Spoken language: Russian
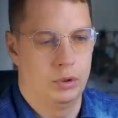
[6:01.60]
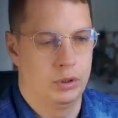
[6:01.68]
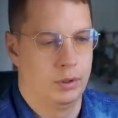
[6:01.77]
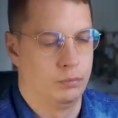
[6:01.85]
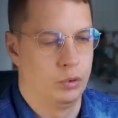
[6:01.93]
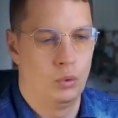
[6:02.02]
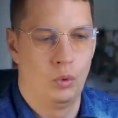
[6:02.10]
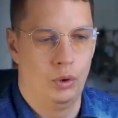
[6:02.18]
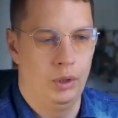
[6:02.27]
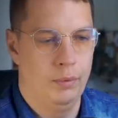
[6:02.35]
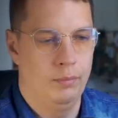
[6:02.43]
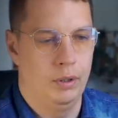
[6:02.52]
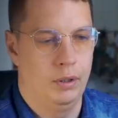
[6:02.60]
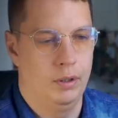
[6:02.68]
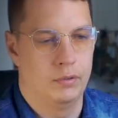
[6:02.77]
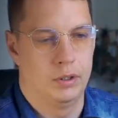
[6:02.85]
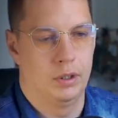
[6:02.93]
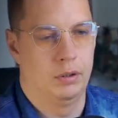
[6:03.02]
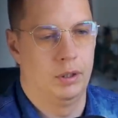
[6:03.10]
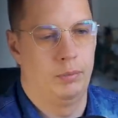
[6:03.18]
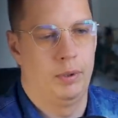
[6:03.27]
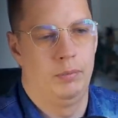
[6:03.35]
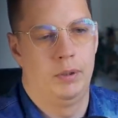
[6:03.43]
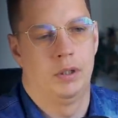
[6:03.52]
там другое имя. Я взял для
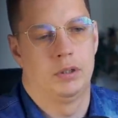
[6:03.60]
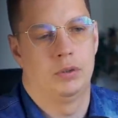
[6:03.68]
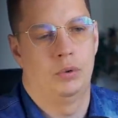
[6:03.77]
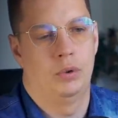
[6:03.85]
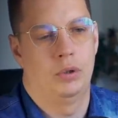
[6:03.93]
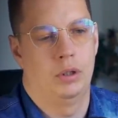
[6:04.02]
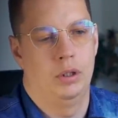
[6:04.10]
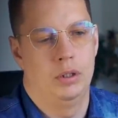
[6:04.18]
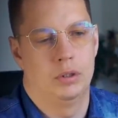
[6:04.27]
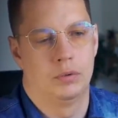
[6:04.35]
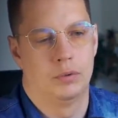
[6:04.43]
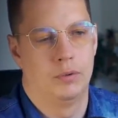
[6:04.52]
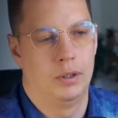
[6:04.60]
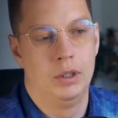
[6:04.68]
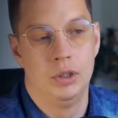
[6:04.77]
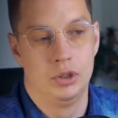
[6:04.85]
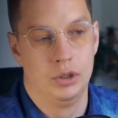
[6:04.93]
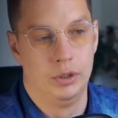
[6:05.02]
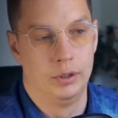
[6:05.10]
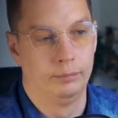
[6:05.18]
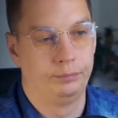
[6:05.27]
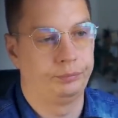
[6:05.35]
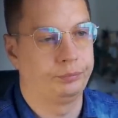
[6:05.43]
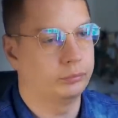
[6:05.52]
примера Sawyer и Software Engineer.
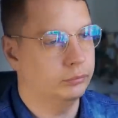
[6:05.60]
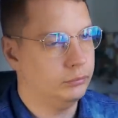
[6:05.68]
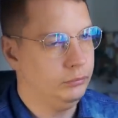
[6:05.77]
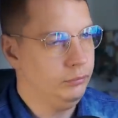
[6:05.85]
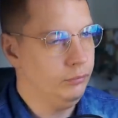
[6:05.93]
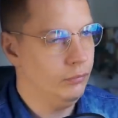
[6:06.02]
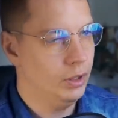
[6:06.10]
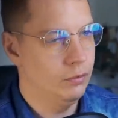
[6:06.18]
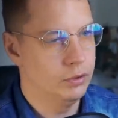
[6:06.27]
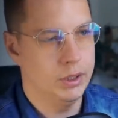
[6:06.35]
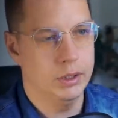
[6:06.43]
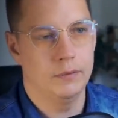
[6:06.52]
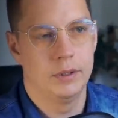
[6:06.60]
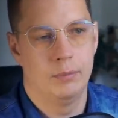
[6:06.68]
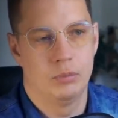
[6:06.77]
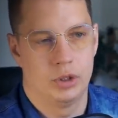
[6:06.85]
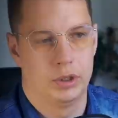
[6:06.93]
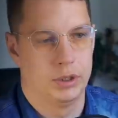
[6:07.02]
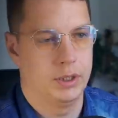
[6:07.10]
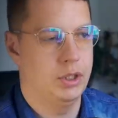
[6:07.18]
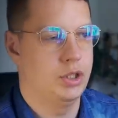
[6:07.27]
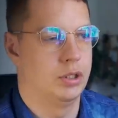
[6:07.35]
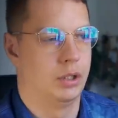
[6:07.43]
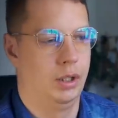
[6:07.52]
И вот этого нам уже
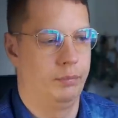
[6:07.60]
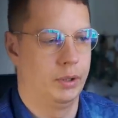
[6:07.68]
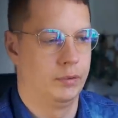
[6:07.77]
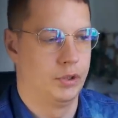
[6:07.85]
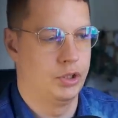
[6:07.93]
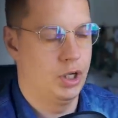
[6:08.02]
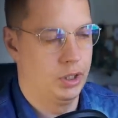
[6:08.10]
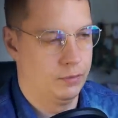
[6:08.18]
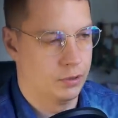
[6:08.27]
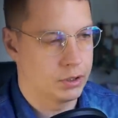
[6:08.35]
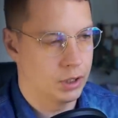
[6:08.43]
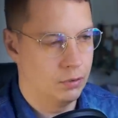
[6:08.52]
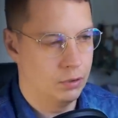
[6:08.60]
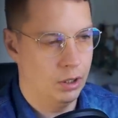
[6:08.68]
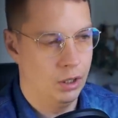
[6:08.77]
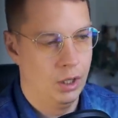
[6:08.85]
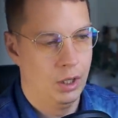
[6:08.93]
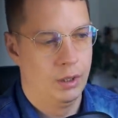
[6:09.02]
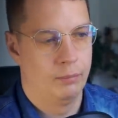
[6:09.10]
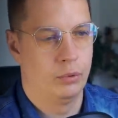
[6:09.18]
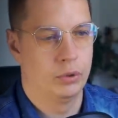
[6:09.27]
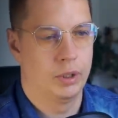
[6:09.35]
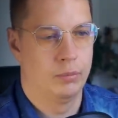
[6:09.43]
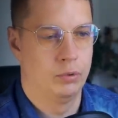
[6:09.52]
достаточно для первоначального разговора по
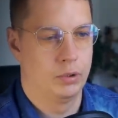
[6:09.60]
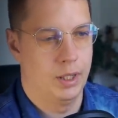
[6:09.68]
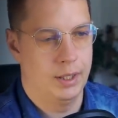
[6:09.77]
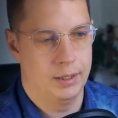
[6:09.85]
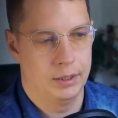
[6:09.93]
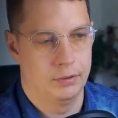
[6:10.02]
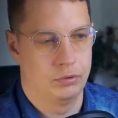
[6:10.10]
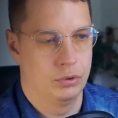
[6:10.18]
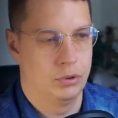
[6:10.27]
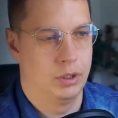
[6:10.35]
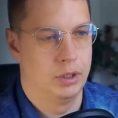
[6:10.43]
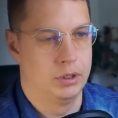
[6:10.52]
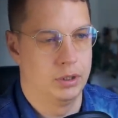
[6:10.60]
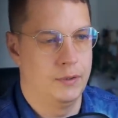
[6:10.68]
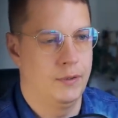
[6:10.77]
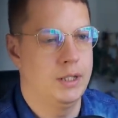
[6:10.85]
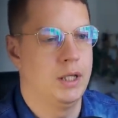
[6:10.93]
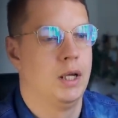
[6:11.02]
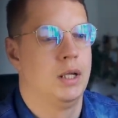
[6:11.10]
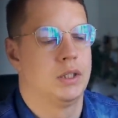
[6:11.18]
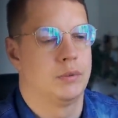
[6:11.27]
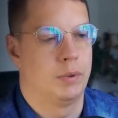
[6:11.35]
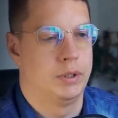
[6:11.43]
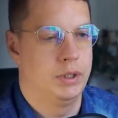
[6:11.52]
тому, как это все организовать с
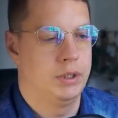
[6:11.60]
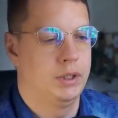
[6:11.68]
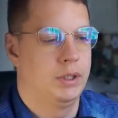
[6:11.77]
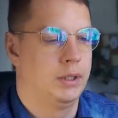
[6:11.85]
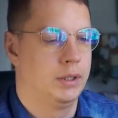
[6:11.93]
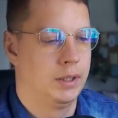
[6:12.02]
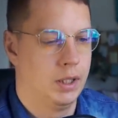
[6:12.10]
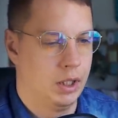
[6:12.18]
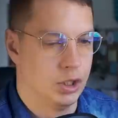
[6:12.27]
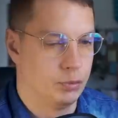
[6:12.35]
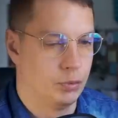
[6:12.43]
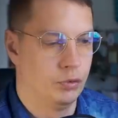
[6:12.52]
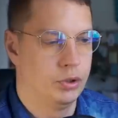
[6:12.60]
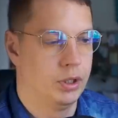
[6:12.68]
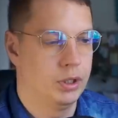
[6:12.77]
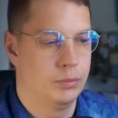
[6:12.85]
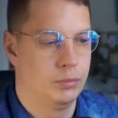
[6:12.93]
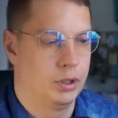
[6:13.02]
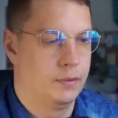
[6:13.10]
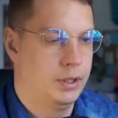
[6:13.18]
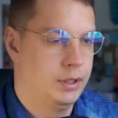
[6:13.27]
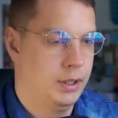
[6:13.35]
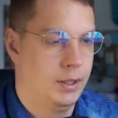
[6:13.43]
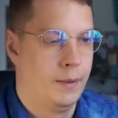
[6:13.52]
позиции ГРЭСП. Вот к этому
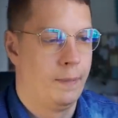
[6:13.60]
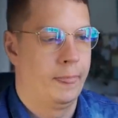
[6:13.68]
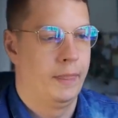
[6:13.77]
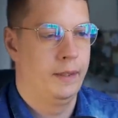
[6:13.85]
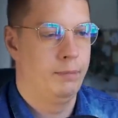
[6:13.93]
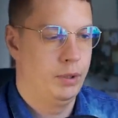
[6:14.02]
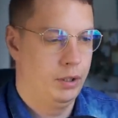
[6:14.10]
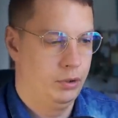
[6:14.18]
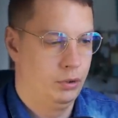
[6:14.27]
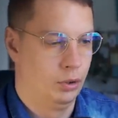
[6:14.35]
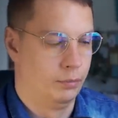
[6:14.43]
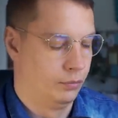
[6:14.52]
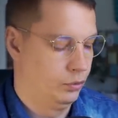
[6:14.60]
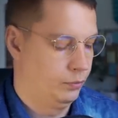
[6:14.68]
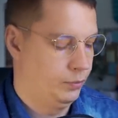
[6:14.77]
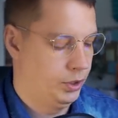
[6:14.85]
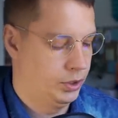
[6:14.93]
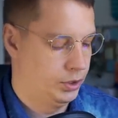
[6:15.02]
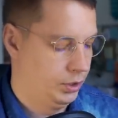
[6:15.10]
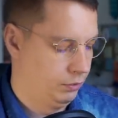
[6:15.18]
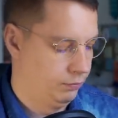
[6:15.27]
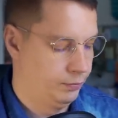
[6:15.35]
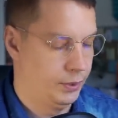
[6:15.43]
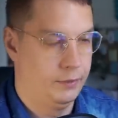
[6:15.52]
давайте и перейдем. Но прежде
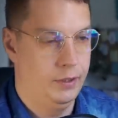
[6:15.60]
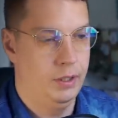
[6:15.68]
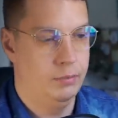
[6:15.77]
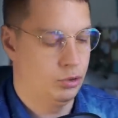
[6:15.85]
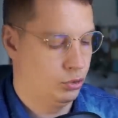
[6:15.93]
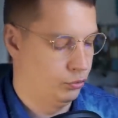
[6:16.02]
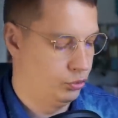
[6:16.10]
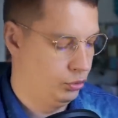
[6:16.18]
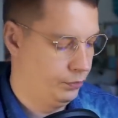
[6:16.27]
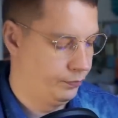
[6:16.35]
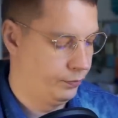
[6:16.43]
проверим, что все